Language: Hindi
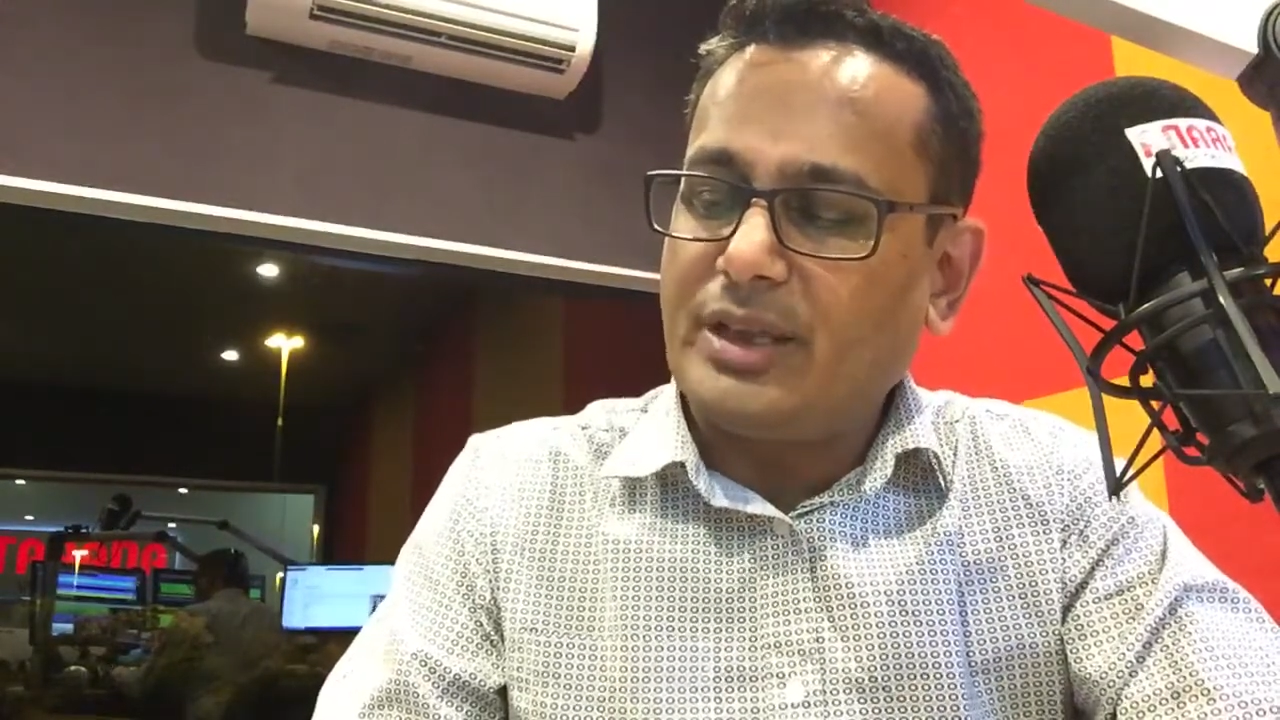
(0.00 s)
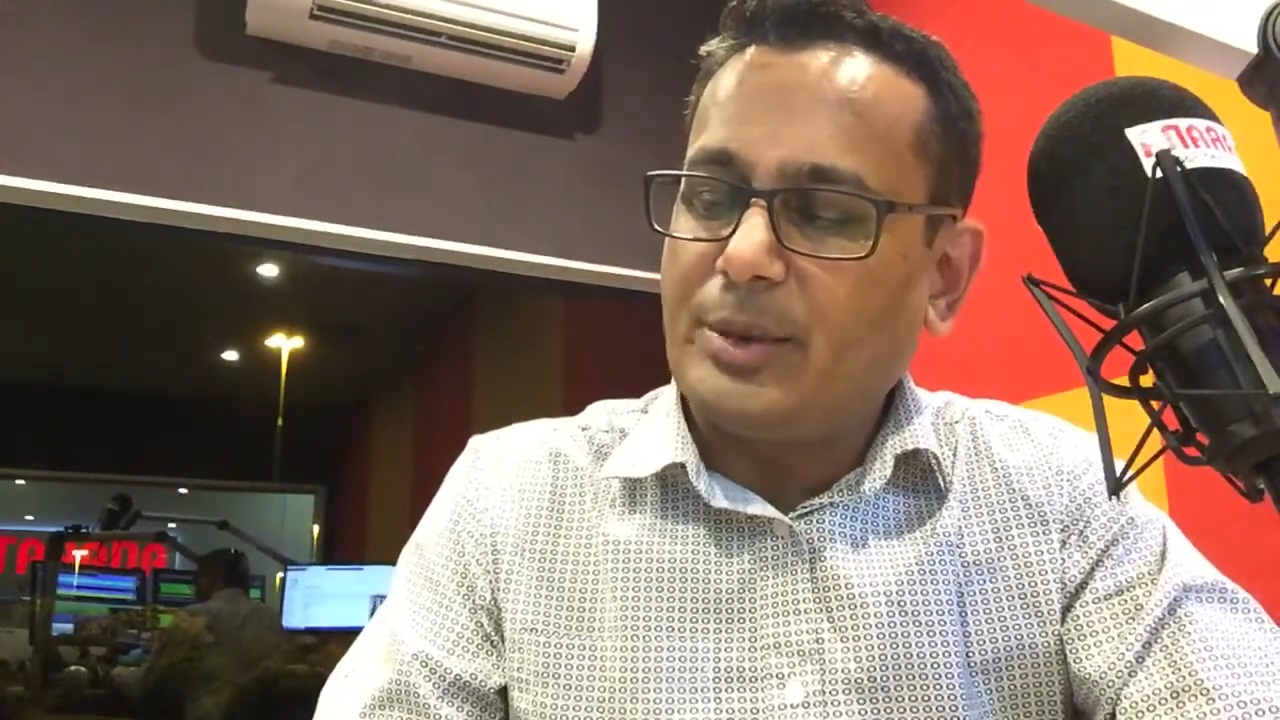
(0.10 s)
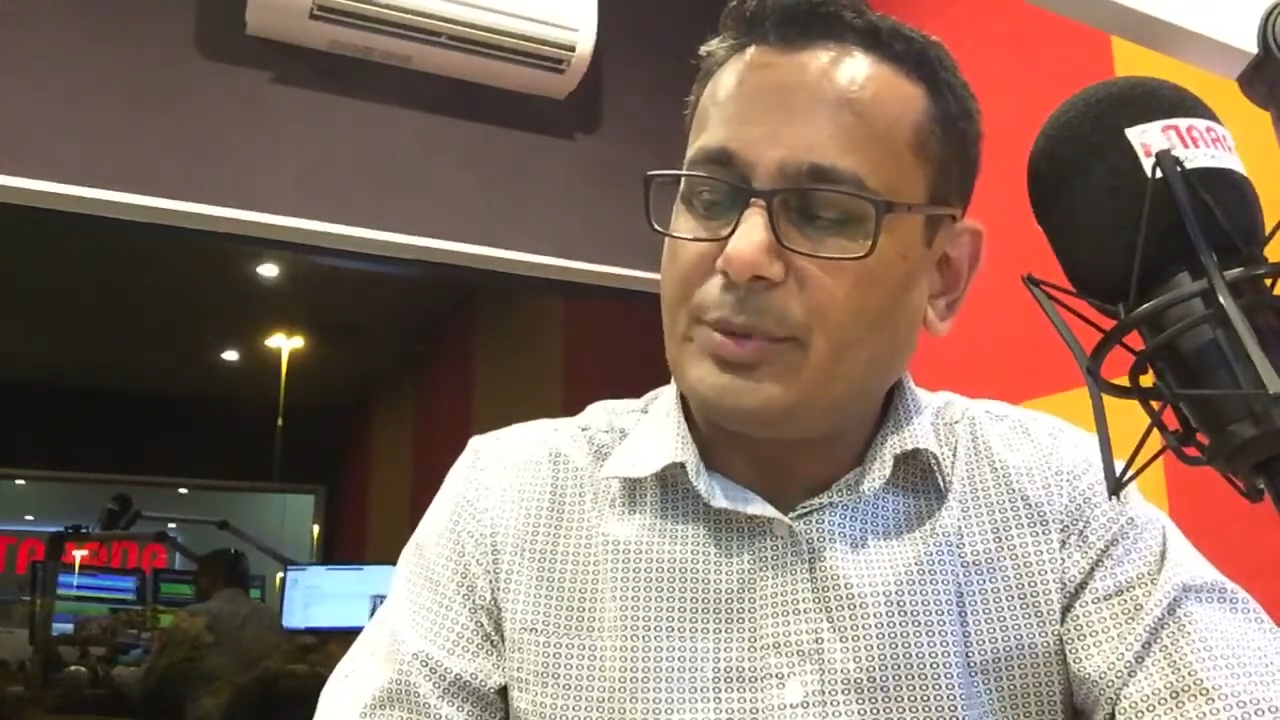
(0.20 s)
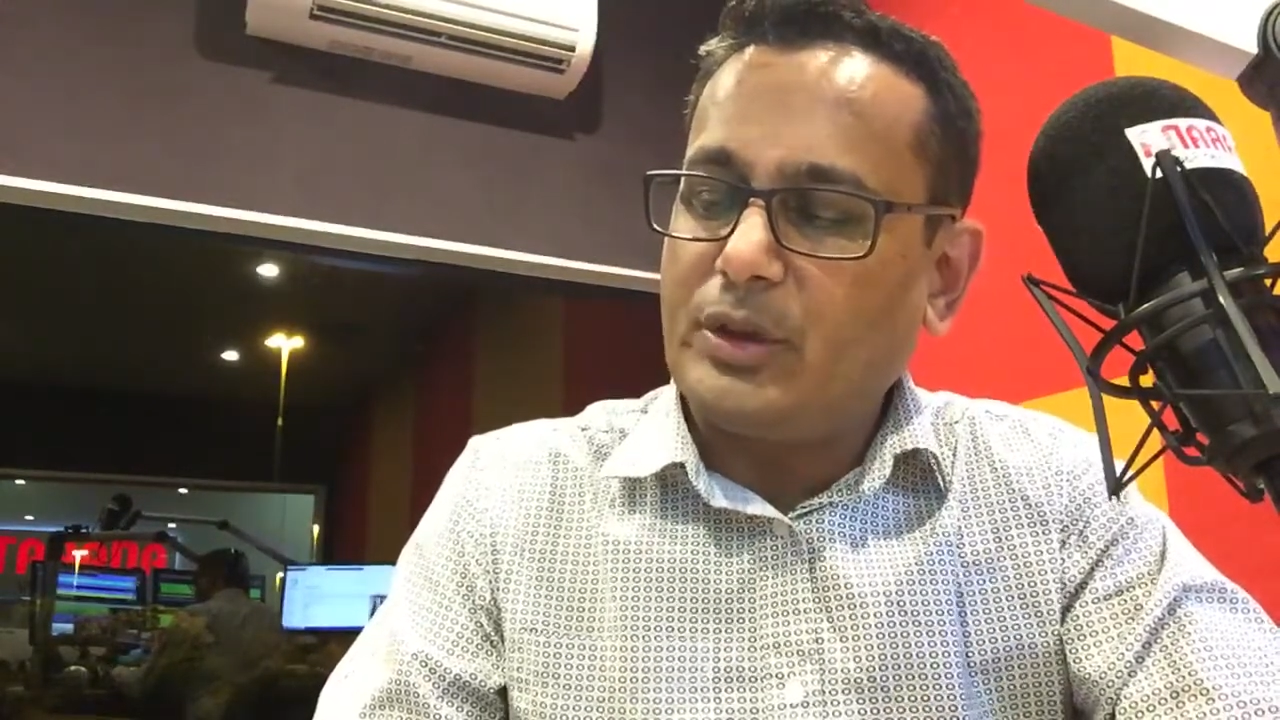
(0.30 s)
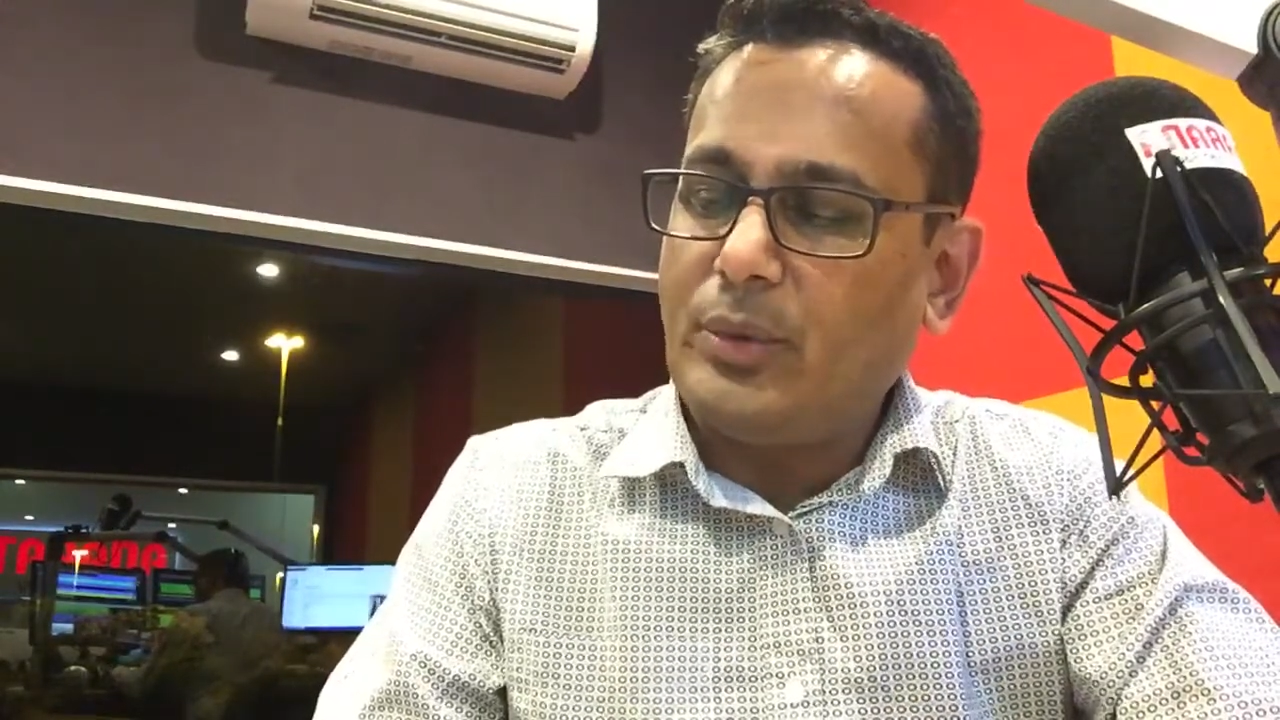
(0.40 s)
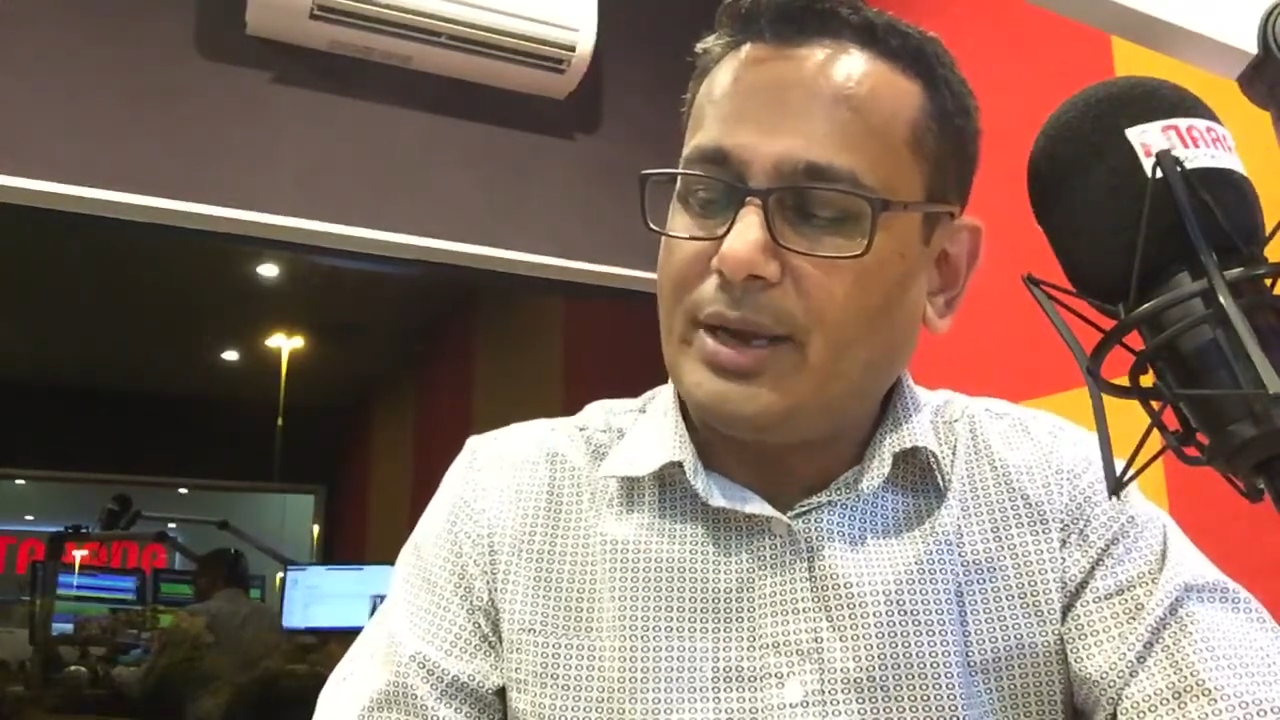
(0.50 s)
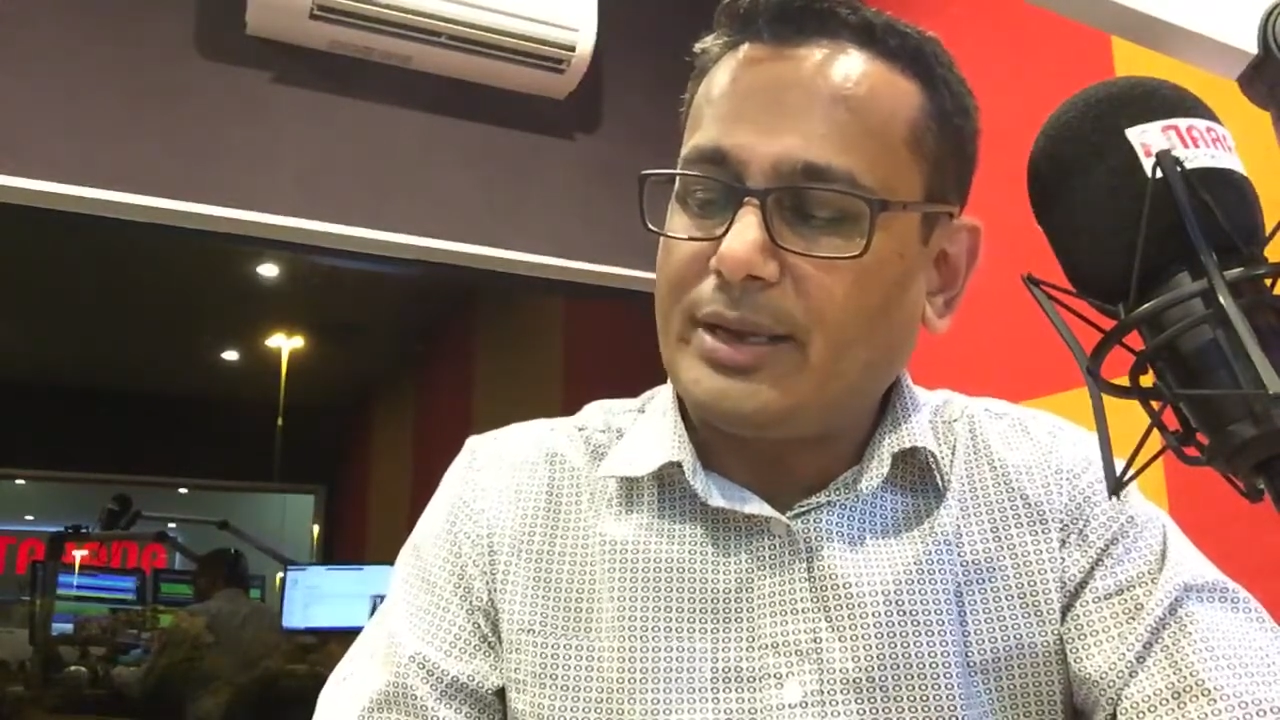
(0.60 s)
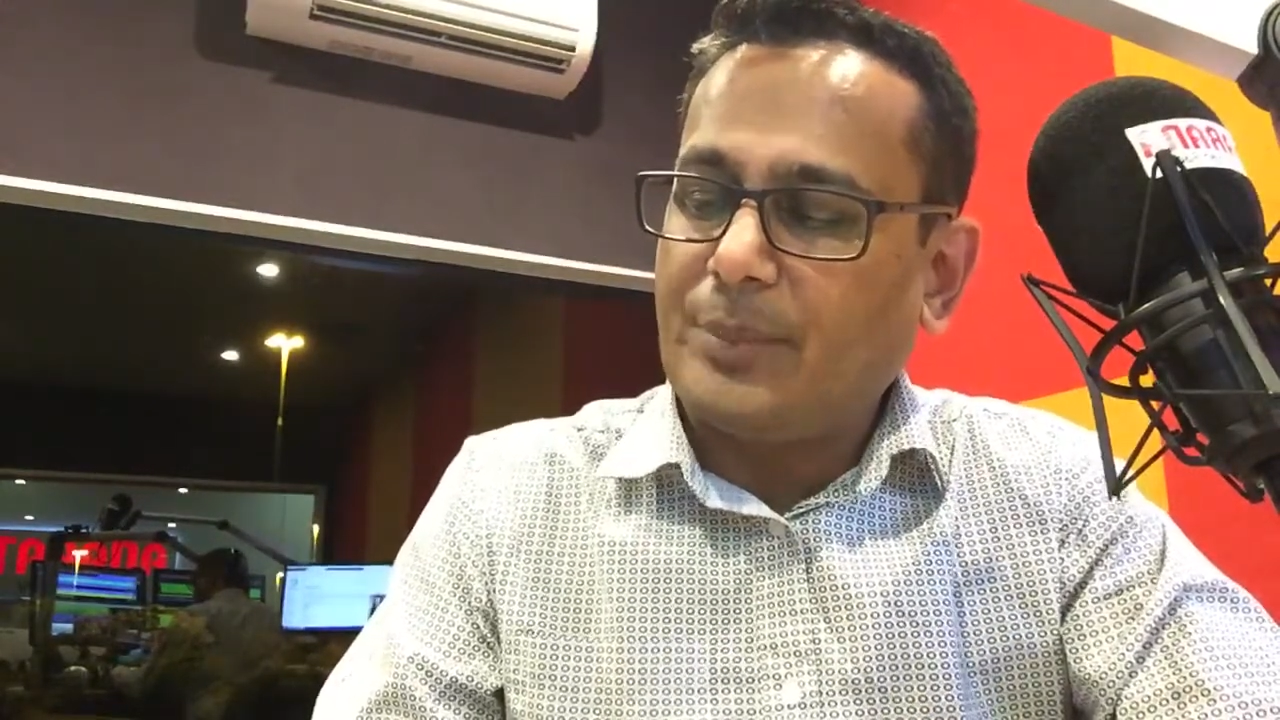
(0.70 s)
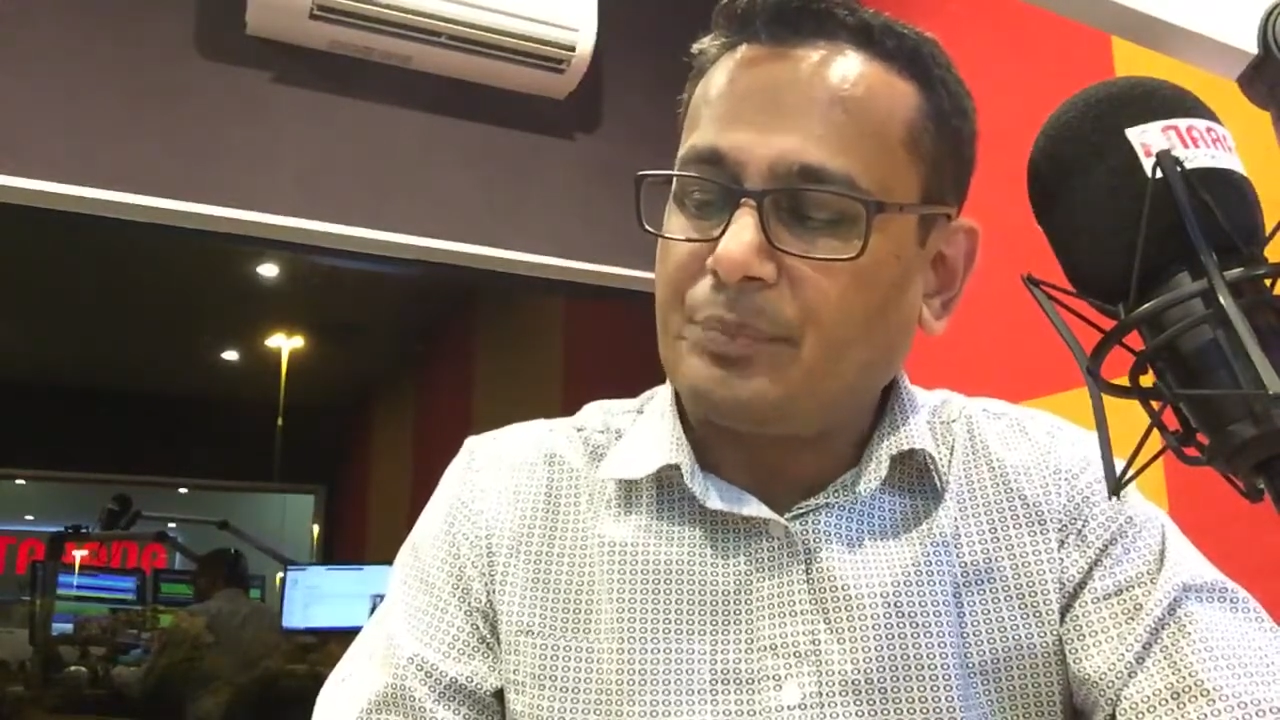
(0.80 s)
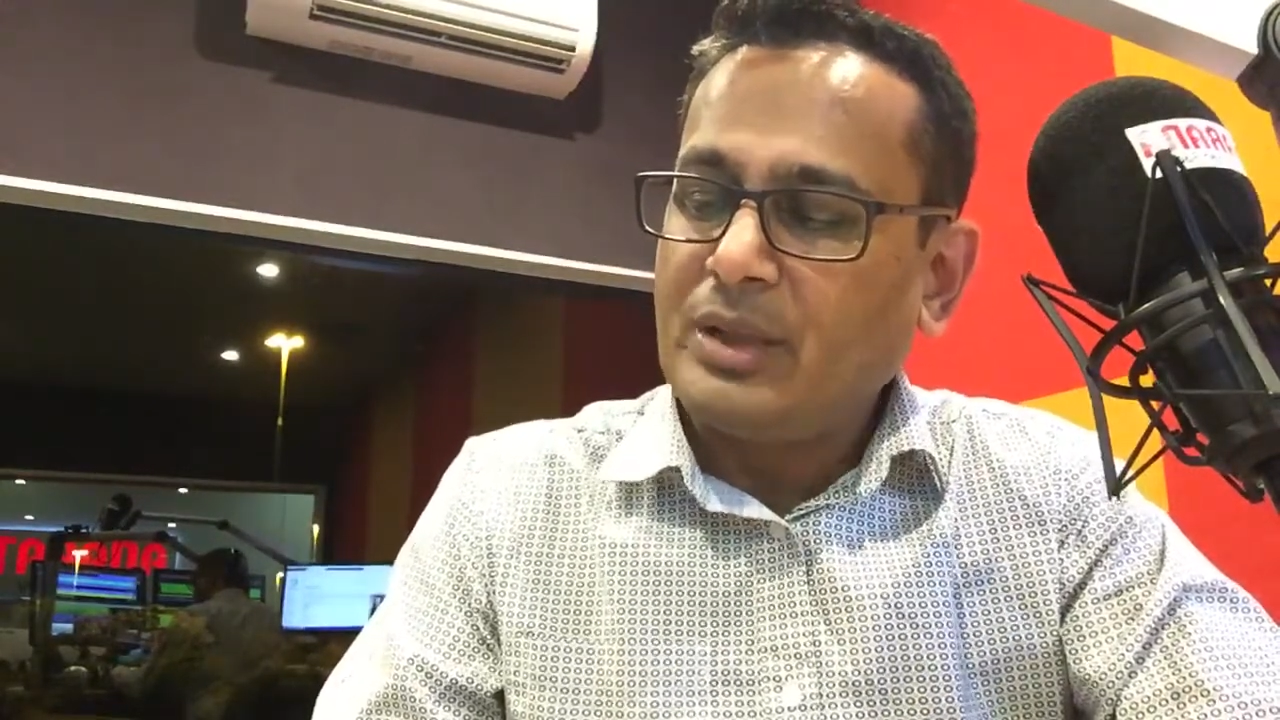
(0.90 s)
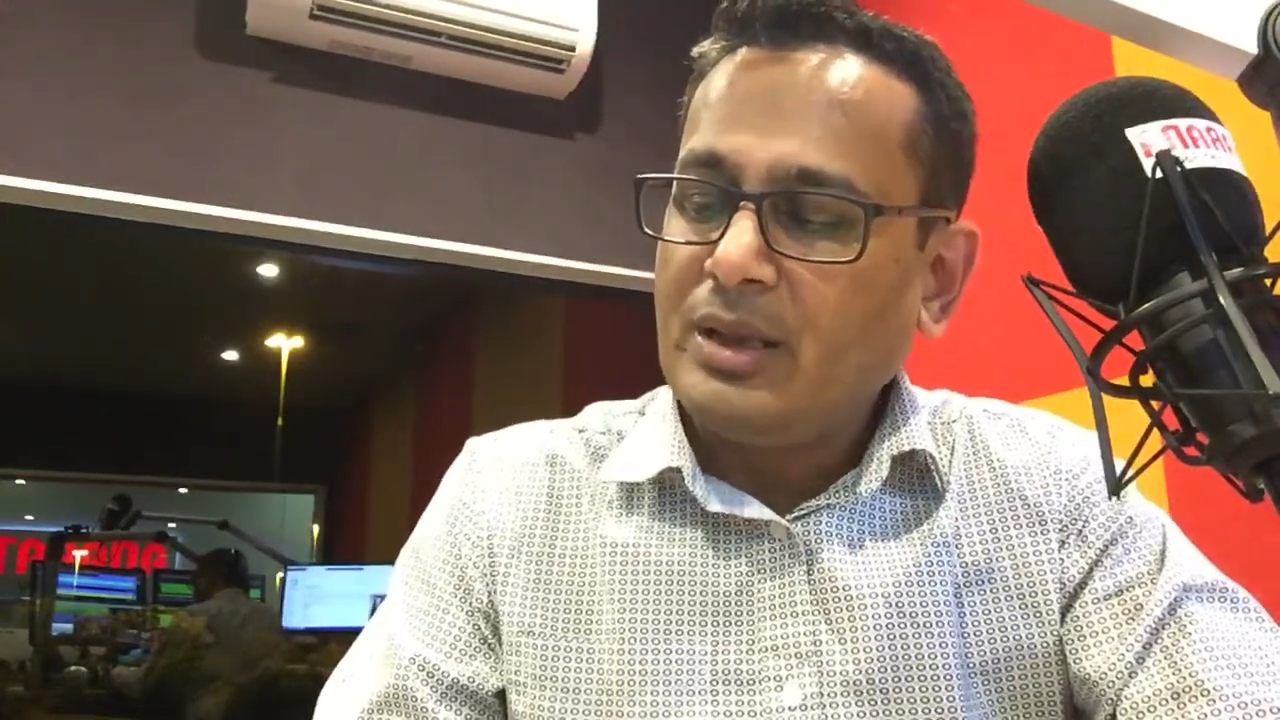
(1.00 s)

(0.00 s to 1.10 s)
थेरेपी यू वेलकम